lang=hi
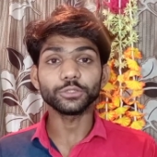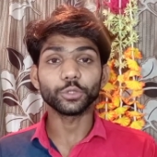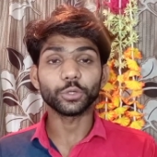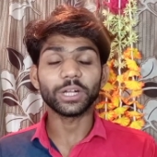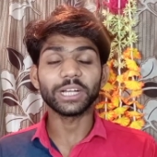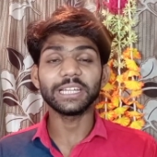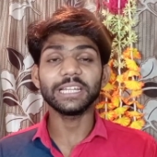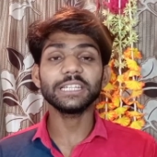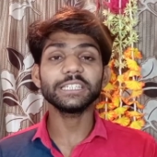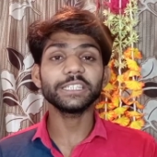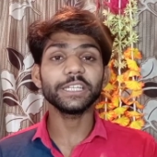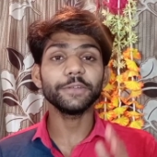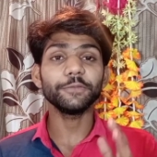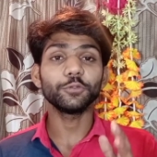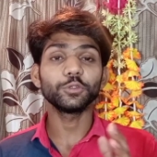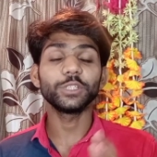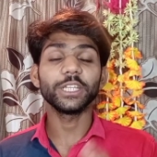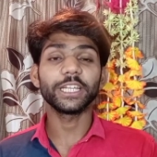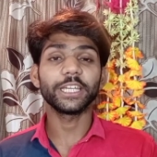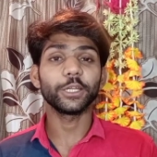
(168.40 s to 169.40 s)
जो कलर्स हैं
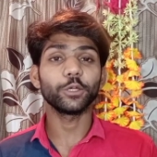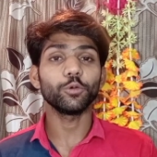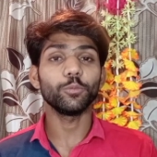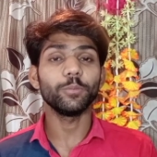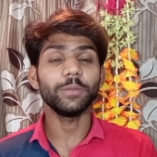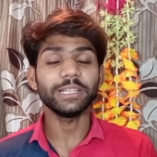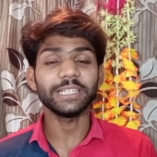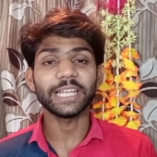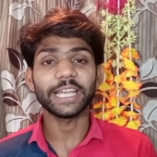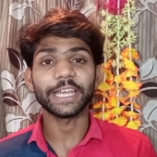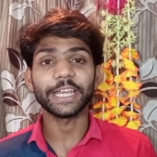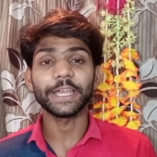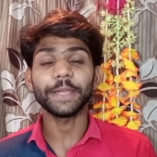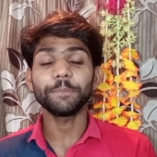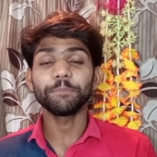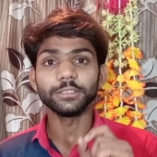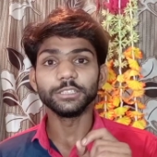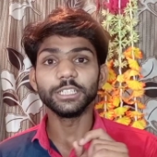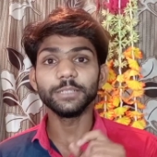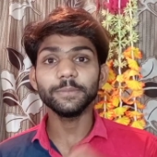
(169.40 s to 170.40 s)
वो देखने को मिल जाएंगे
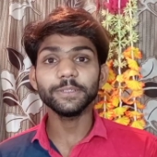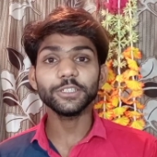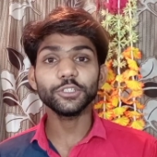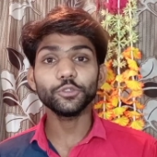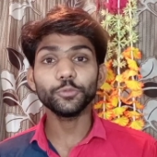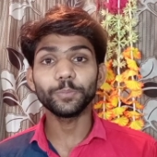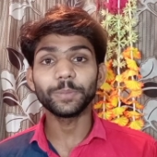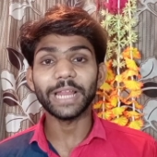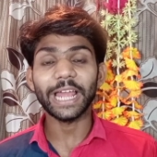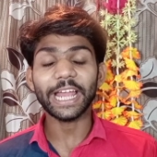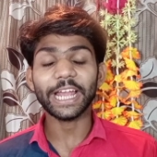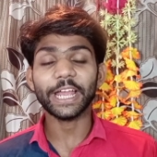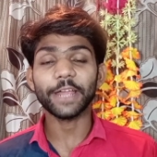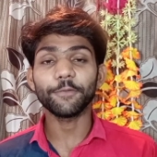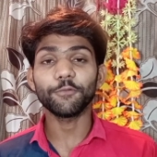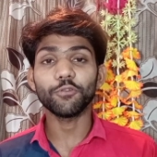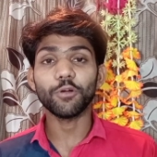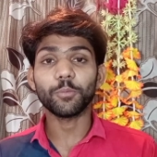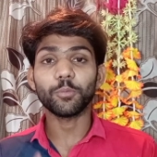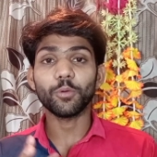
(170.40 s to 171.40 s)
जिनमें से जो ब्लैक
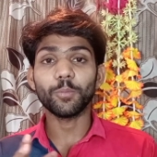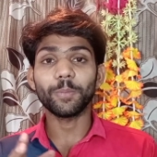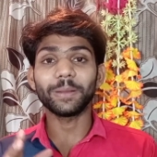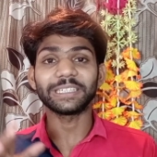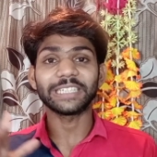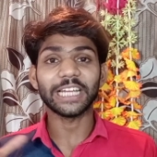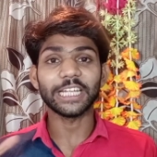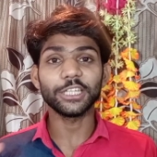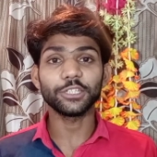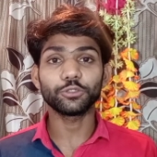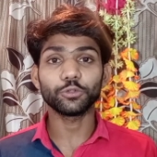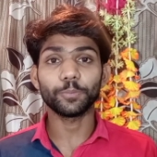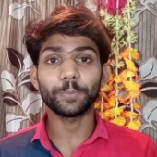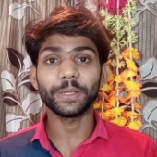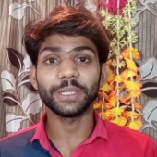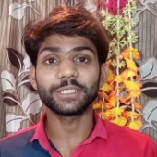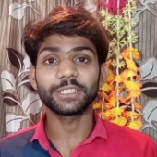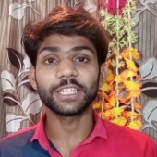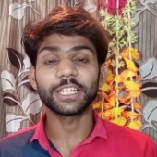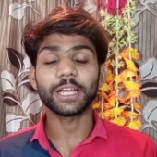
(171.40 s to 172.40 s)
है वो आपको 4500
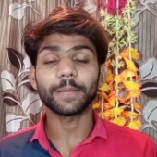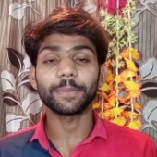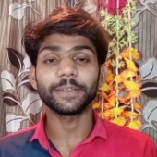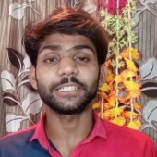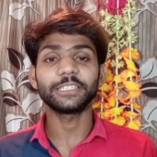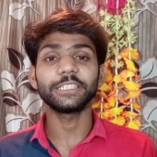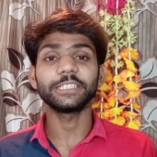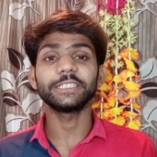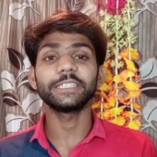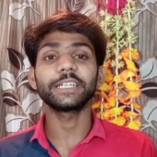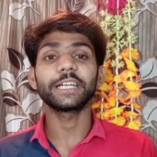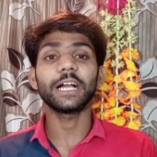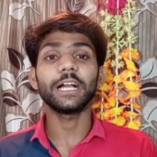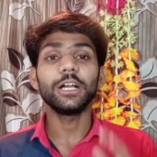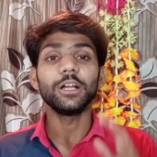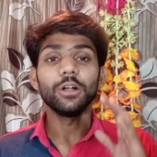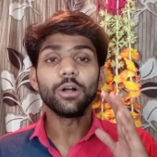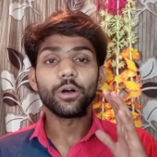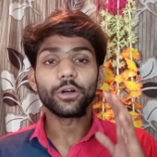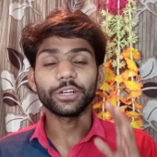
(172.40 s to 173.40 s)
पेज की कैपेसिटी
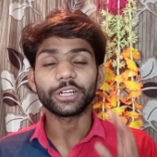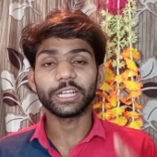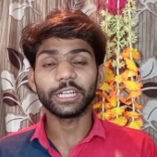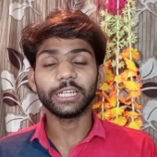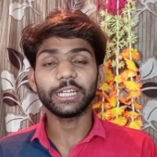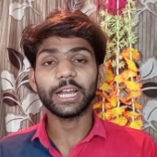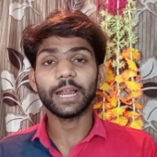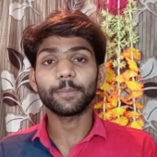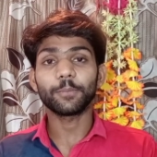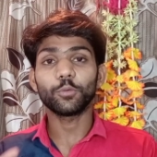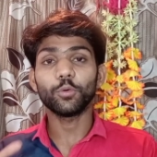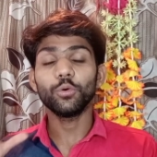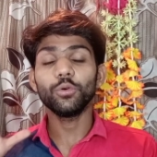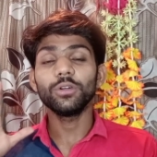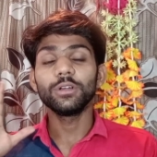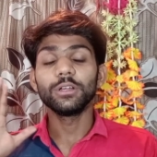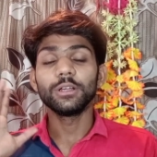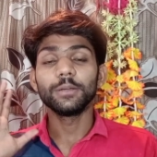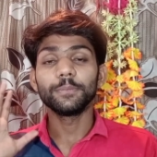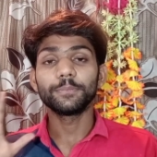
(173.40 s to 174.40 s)
देगा और कलर
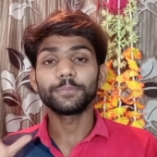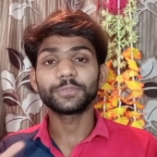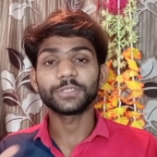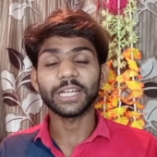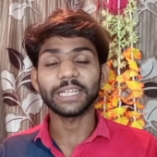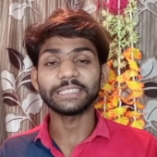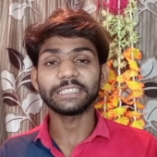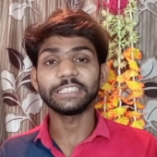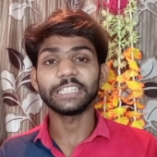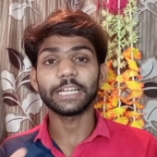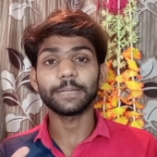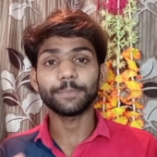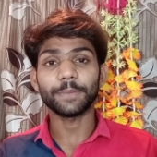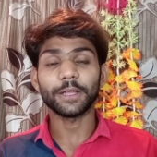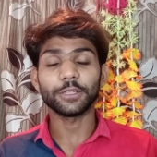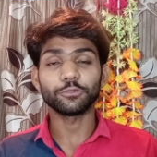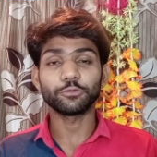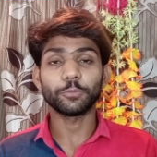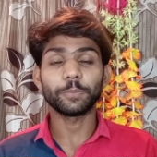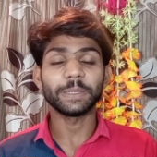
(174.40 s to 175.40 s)
आपको
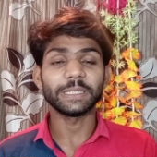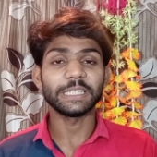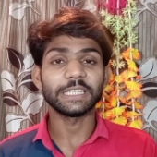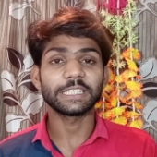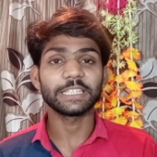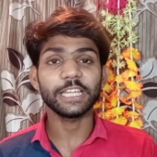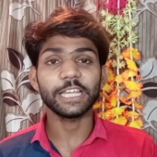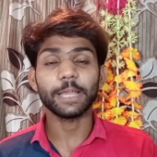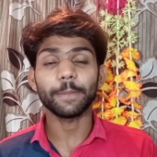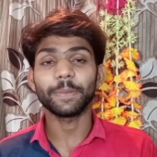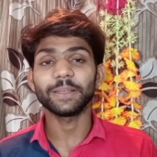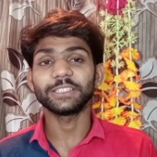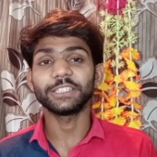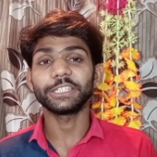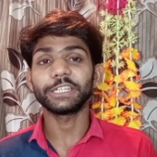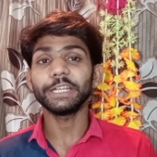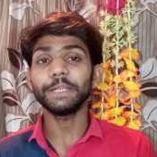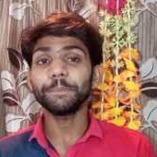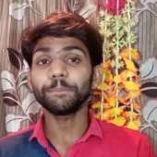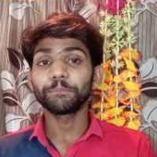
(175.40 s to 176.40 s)
7500 पेजेस की
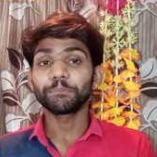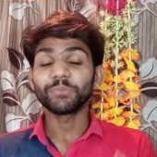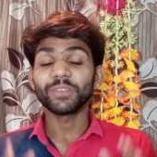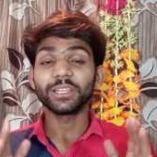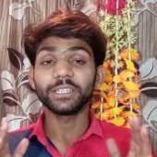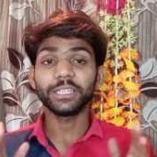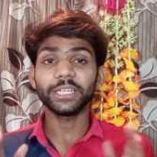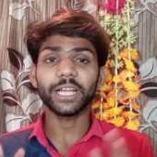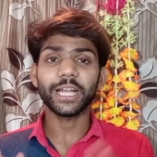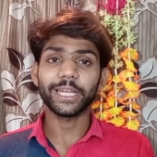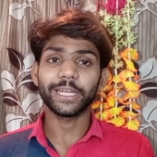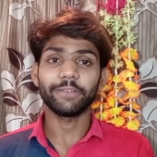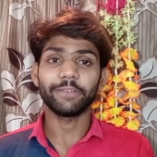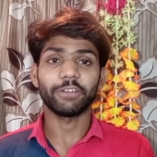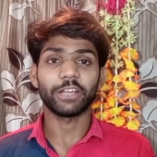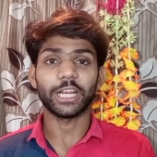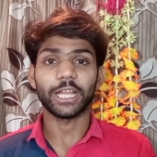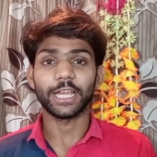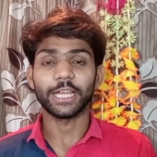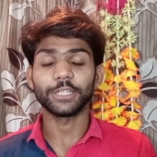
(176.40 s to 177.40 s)
कैपेसिटी दिखाने
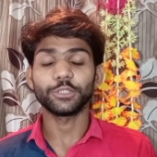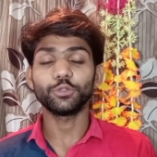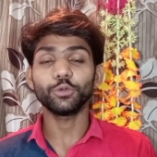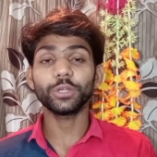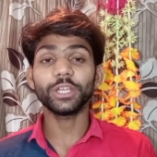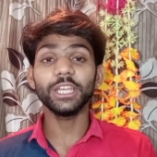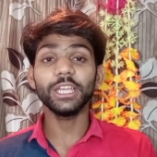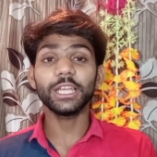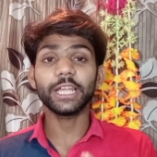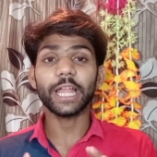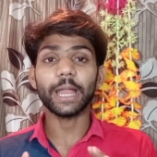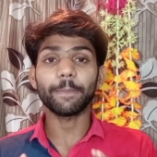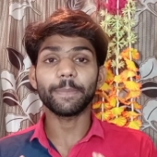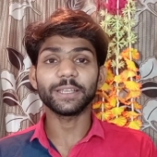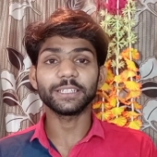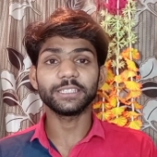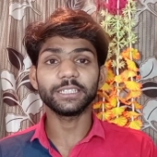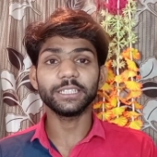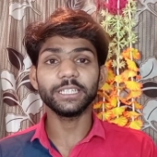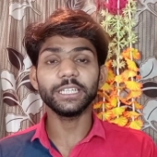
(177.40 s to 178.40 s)
वाला है जो कि
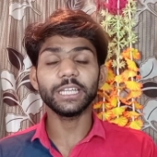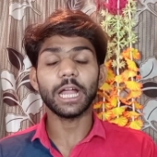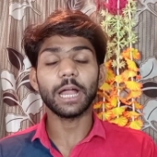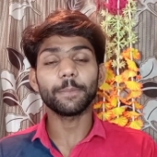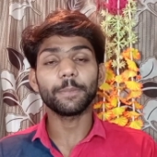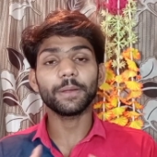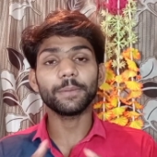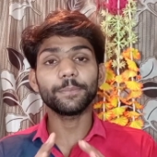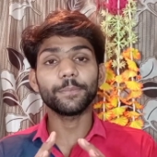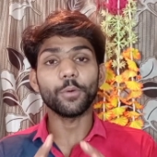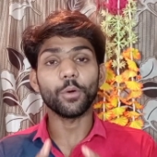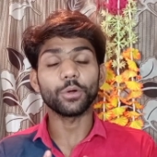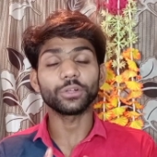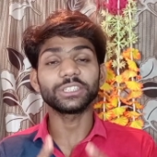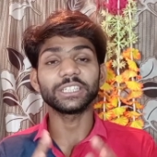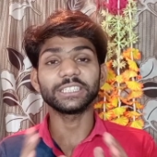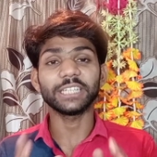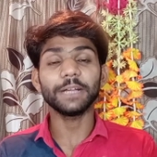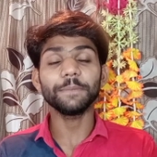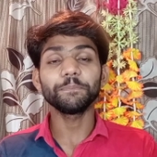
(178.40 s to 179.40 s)
कैपेसिटी यहाँ पर
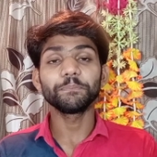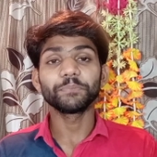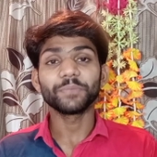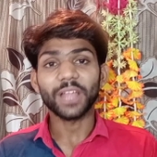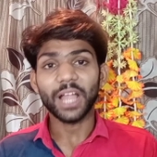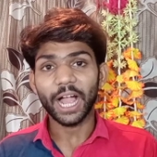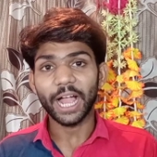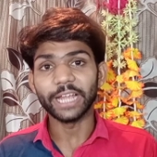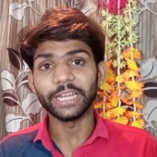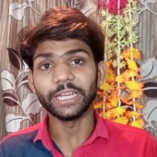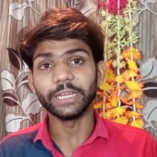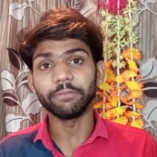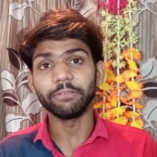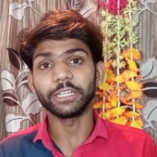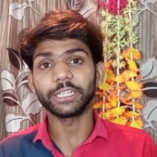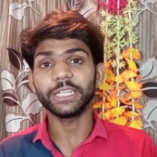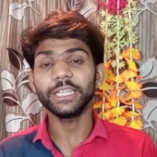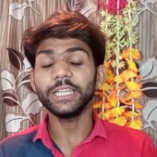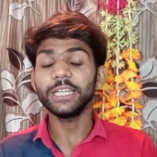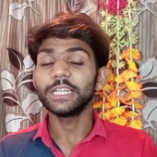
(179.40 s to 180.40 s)
बहुत ज़्यादा हाई
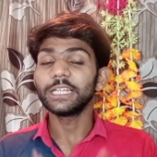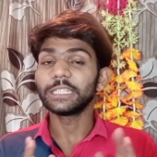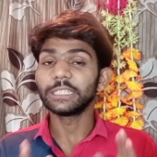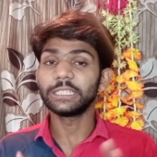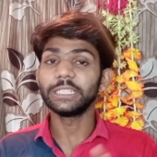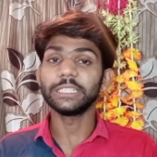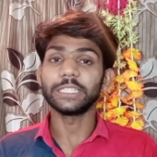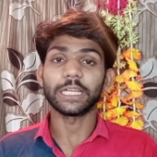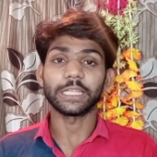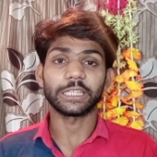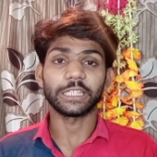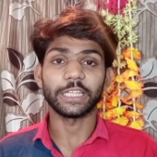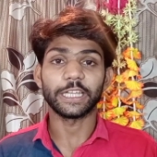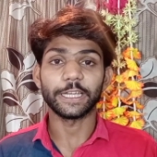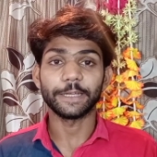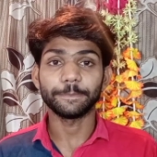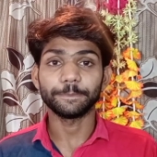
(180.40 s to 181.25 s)
लेवल की दी जाती